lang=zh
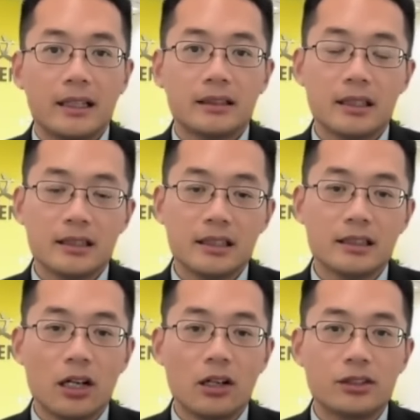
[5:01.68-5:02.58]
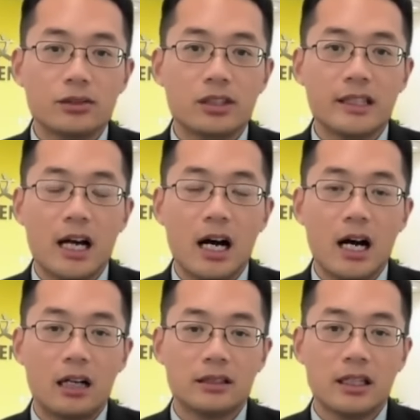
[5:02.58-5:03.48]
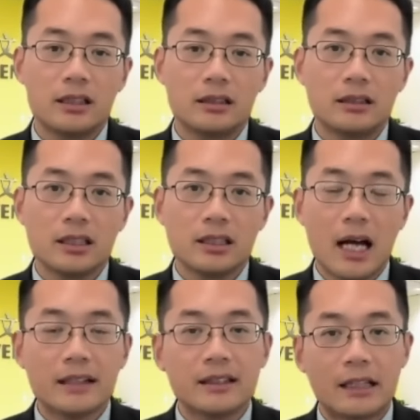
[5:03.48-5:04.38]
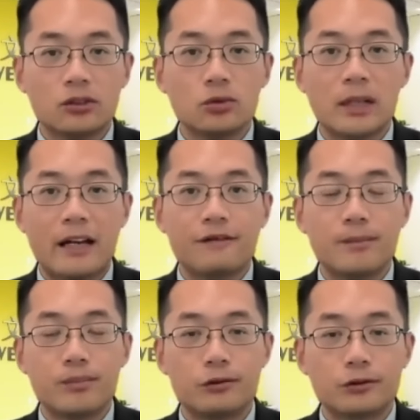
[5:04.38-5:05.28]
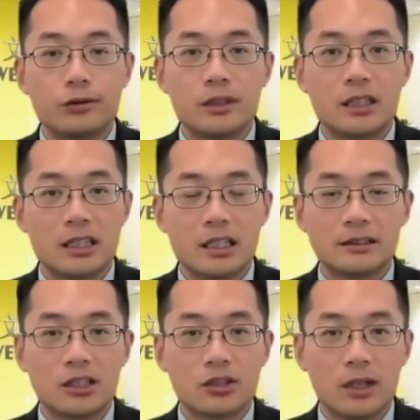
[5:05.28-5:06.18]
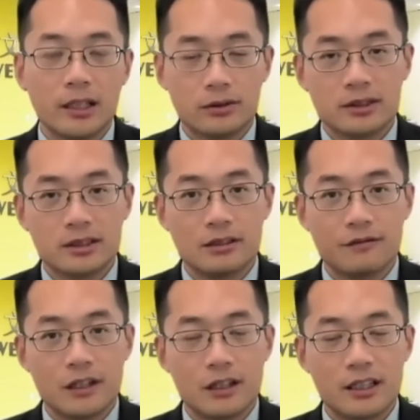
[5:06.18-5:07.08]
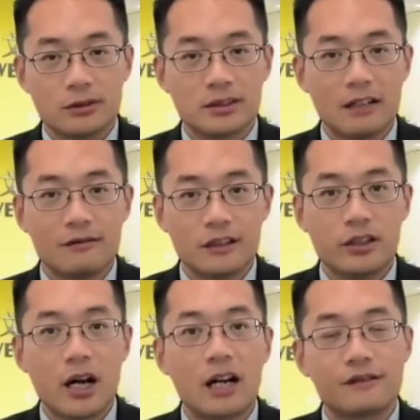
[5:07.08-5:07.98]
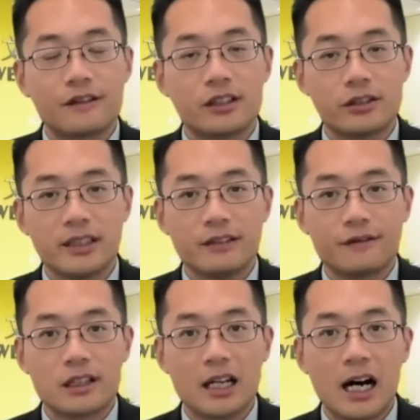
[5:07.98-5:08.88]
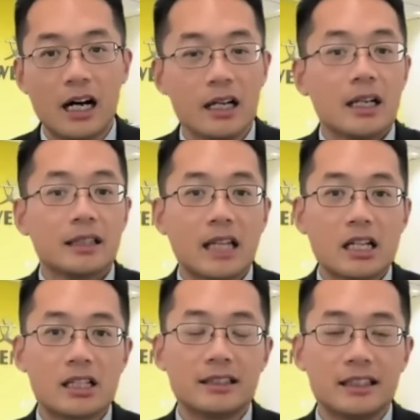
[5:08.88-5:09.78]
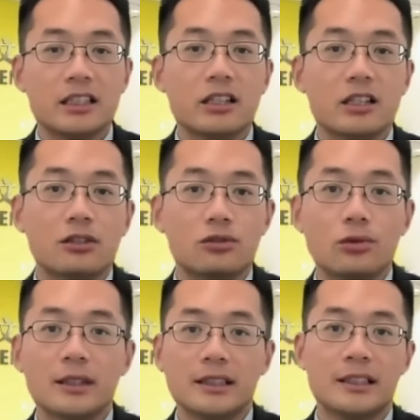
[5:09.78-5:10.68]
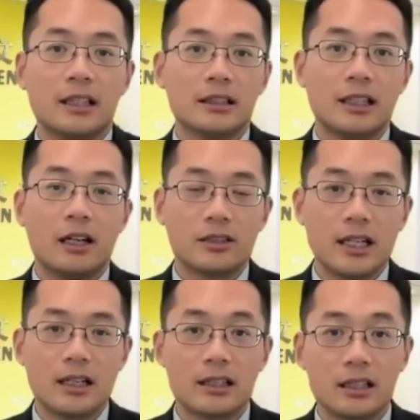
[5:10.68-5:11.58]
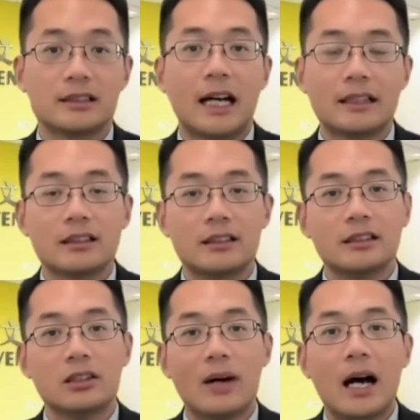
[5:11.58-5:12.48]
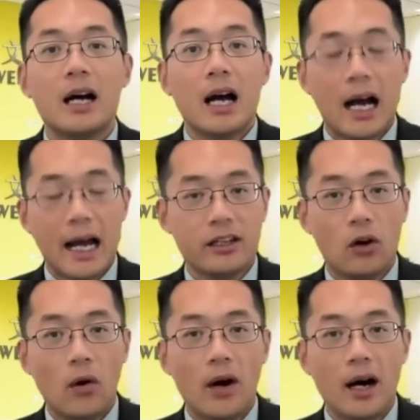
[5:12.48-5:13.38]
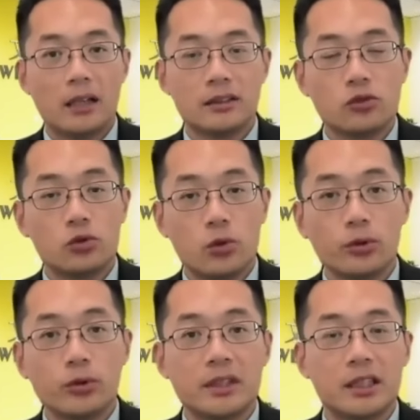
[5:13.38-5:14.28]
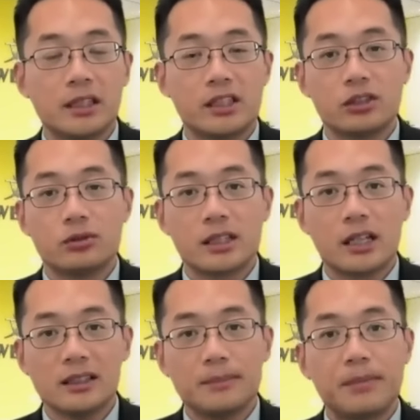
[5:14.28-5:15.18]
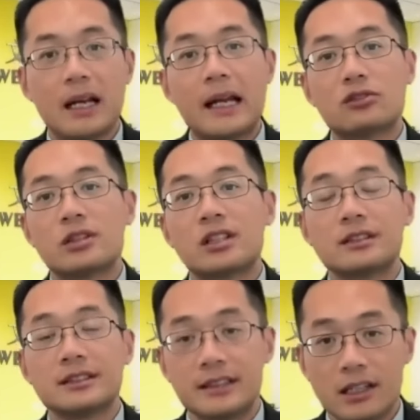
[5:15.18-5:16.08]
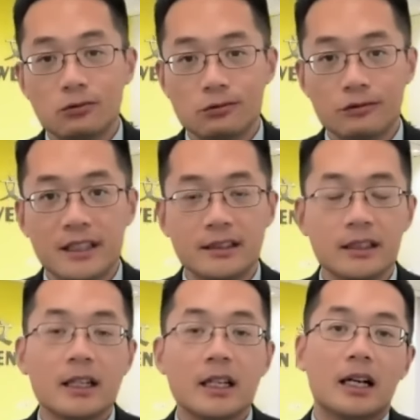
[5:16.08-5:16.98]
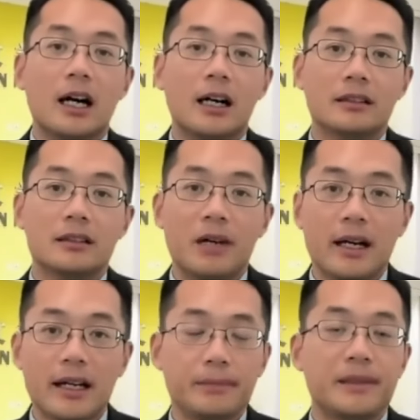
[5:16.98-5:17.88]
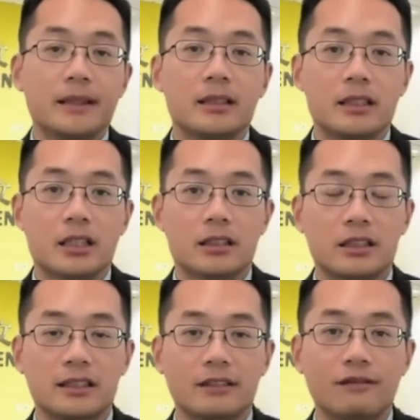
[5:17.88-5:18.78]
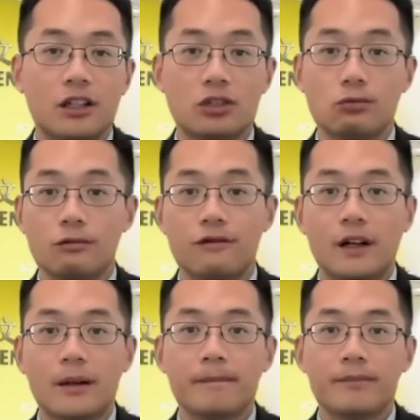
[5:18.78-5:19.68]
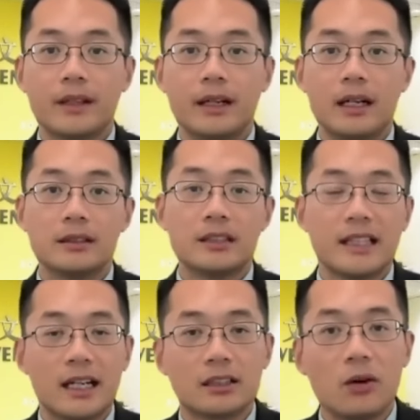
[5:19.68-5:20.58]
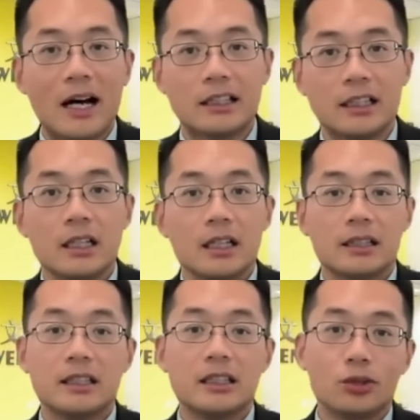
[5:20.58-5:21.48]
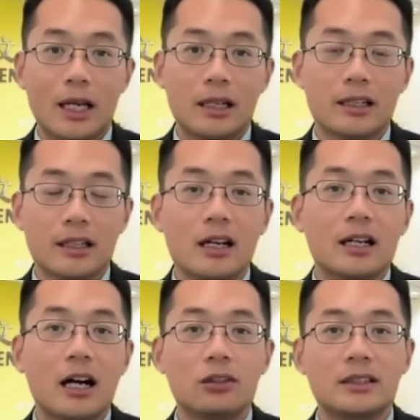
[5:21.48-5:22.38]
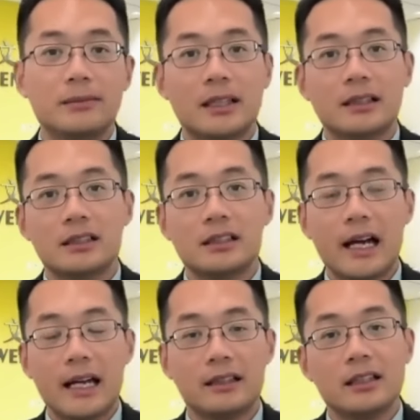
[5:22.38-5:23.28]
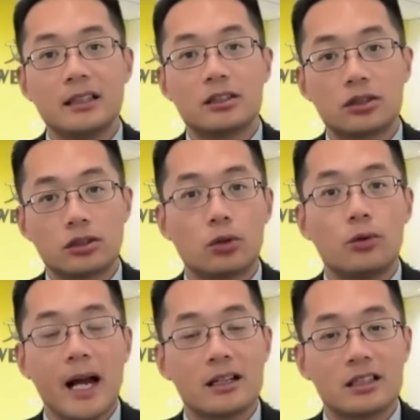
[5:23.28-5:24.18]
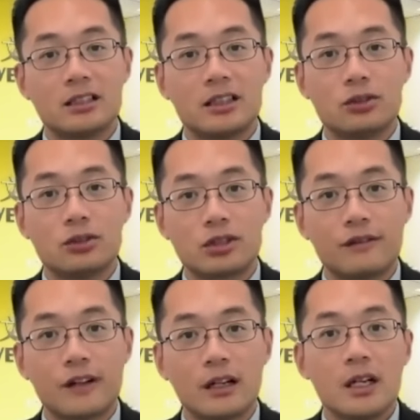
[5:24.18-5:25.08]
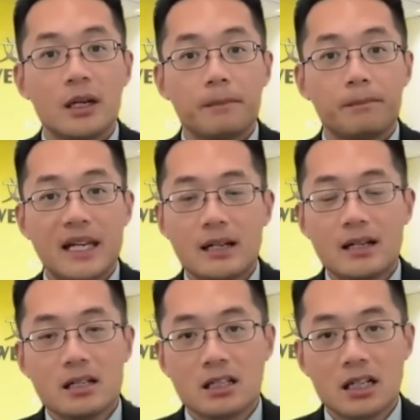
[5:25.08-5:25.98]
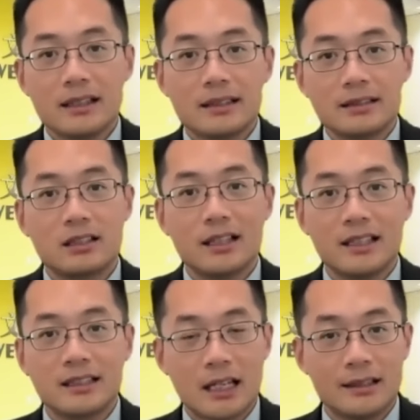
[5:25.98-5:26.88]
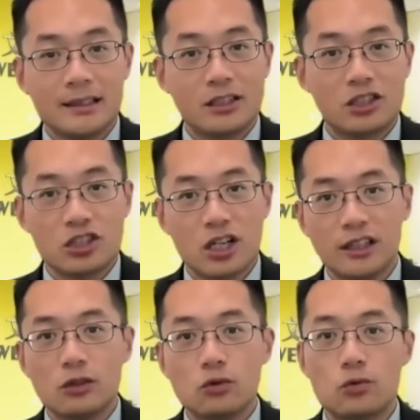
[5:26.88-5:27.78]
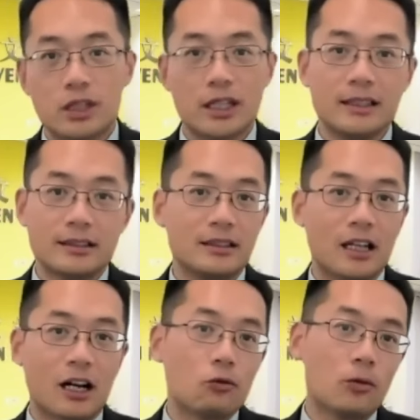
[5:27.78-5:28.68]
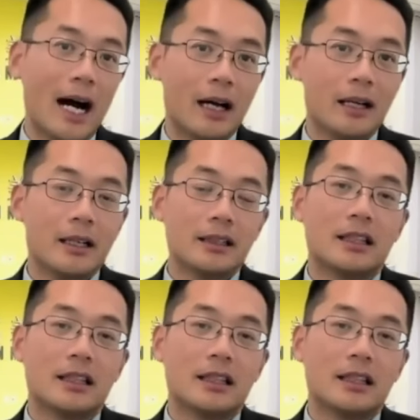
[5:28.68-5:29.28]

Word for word: 哎，那这个道理就是这样哈，那这个按难度来分，普通课程刚才说了有四分的，有三分的，有二分的，有一分的啊。但是其实，如果你想挑战更难的课的话，还有啊，那荣誉课呢是多少？一般来说是四点五分啊。那么 AP 课程是几分？是五分啊。那这样的话呢，你选了更高级别的课，哎，那你同样是得九十分，别人是乘以四乘以三，你是乘以五乘以四点五啊。